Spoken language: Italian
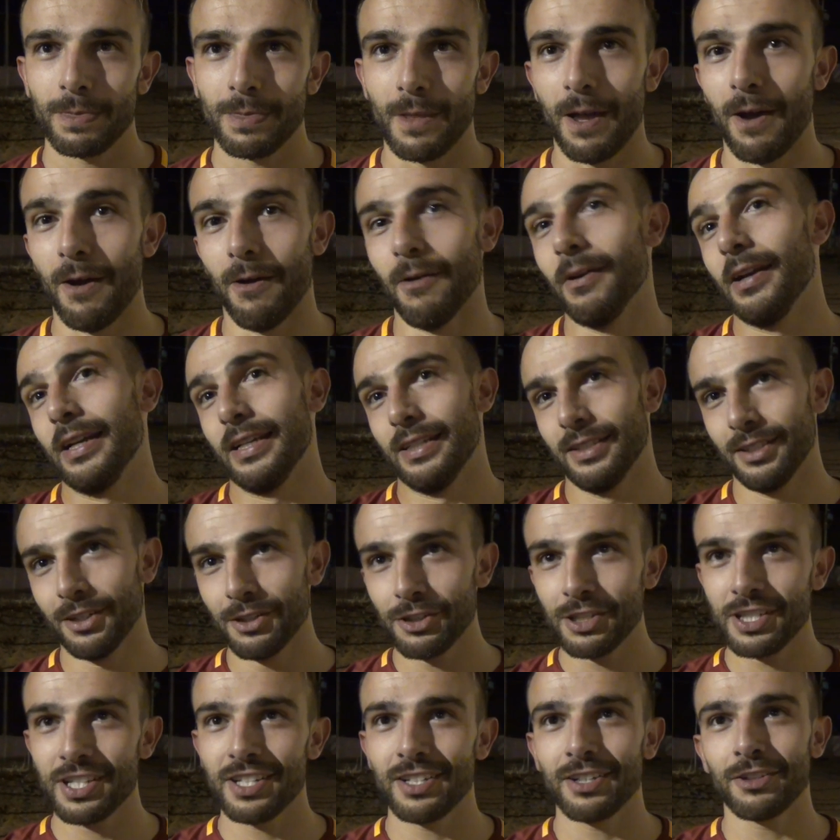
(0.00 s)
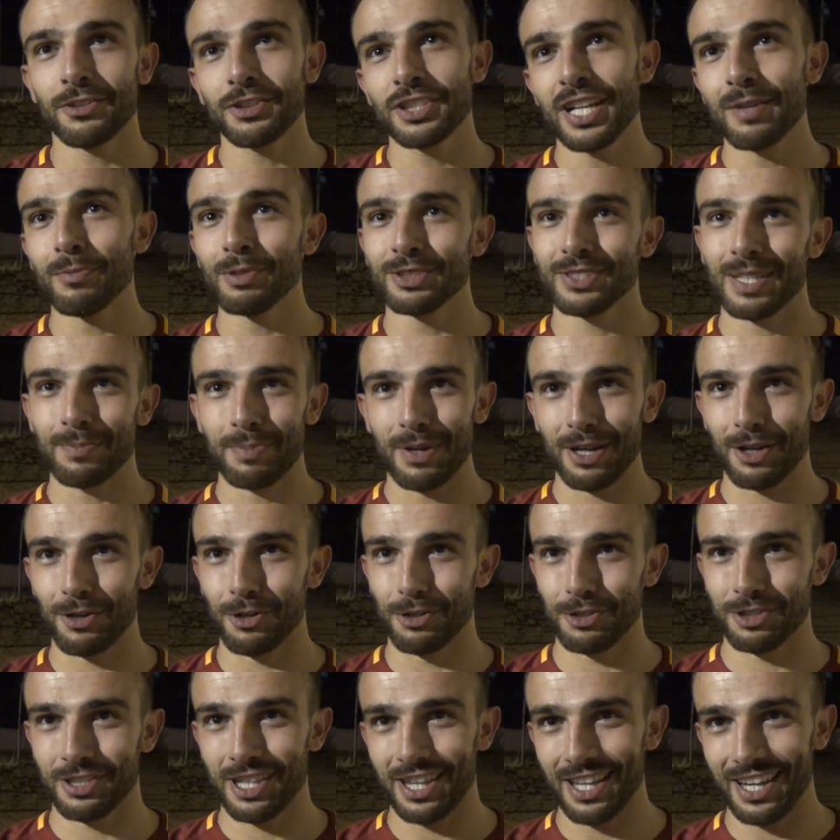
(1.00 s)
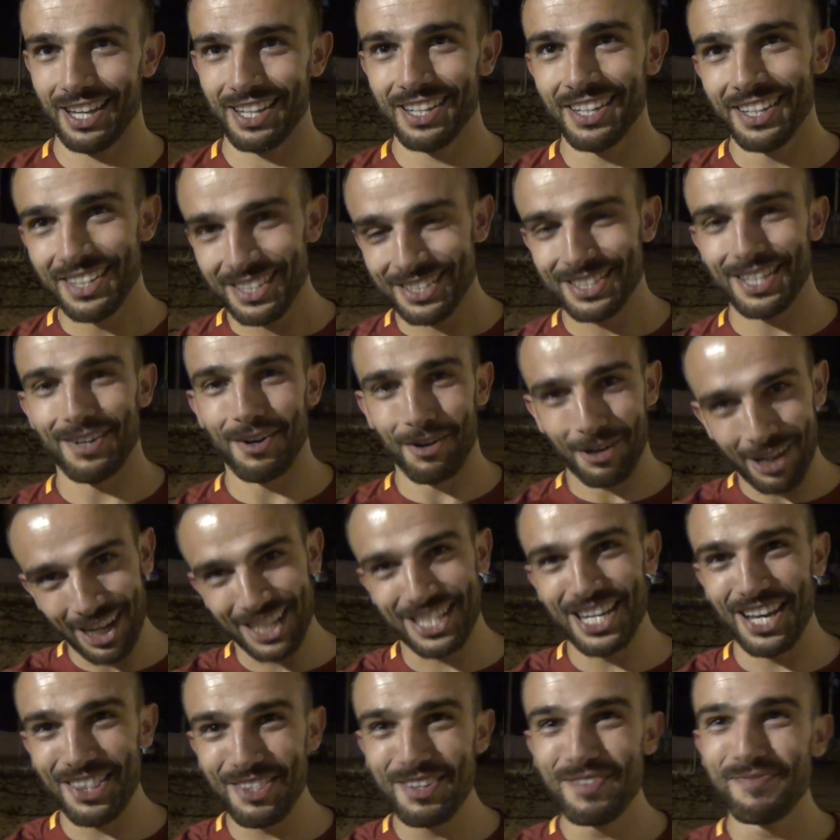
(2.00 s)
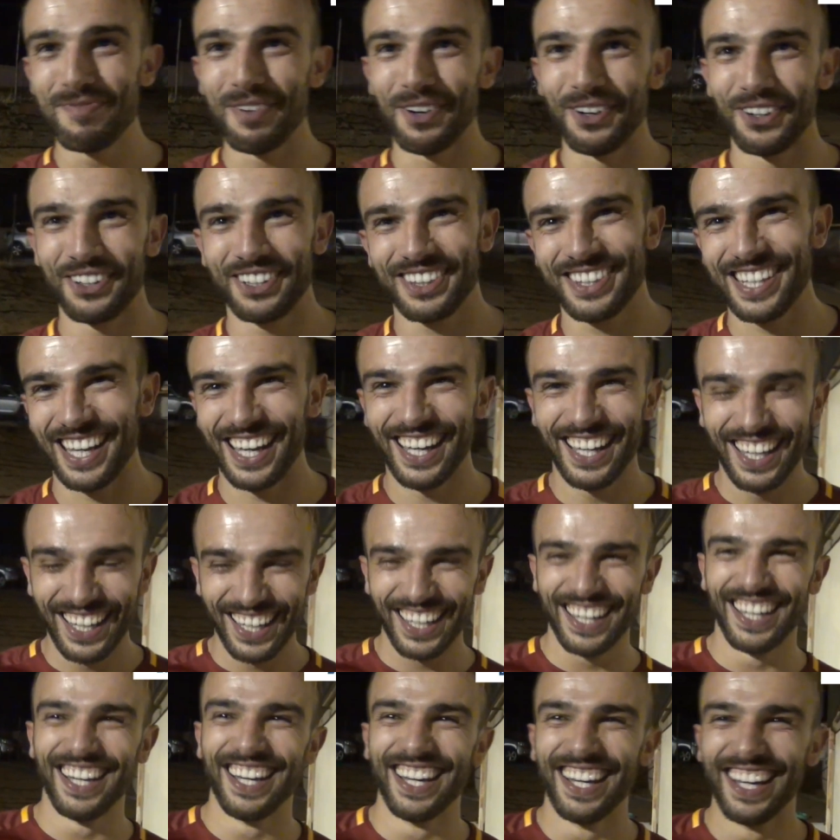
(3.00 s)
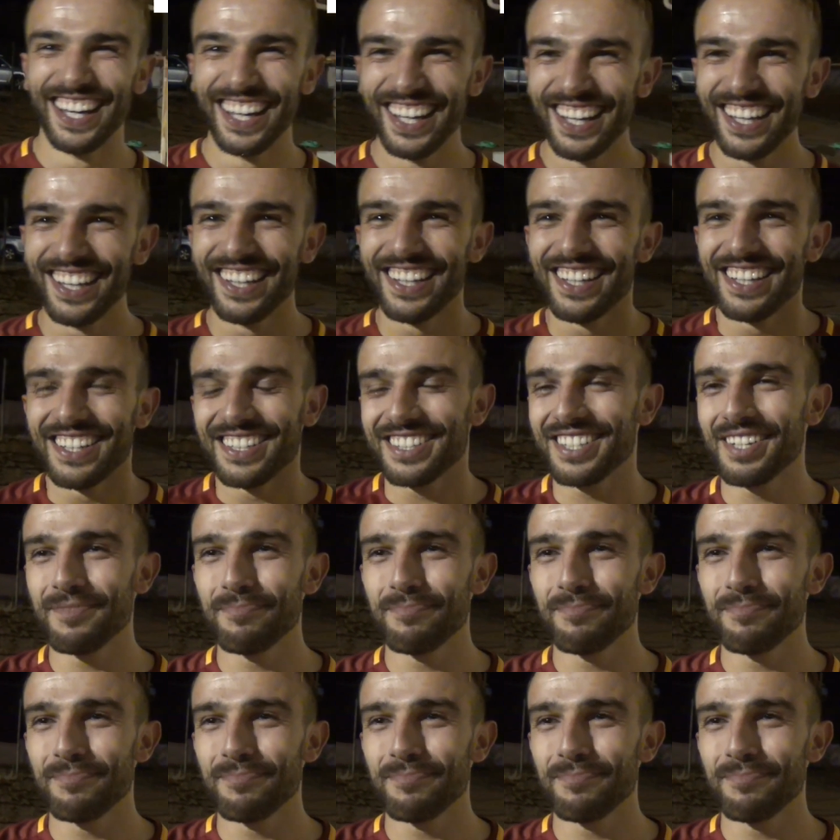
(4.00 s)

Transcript: No, eh, non, è, non siamo zappacosta, dai, stavo calciando in porta. e, e non è ci...